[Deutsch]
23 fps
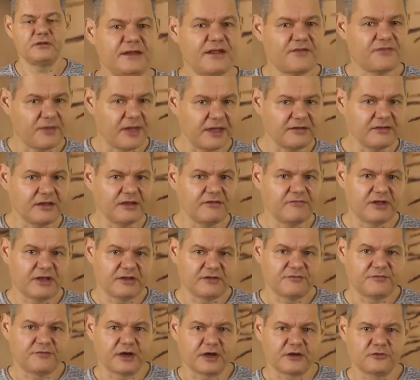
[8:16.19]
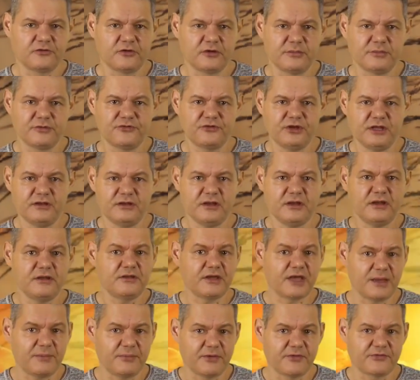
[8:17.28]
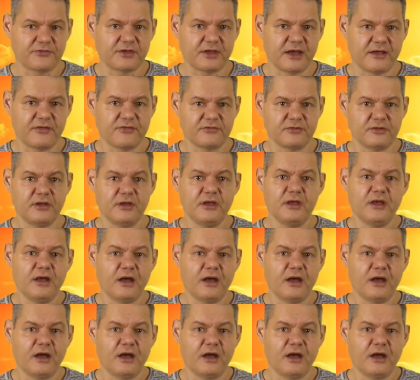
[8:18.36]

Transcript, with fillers: Der zweite relevante Faktor besteht in den Treibhausgasen.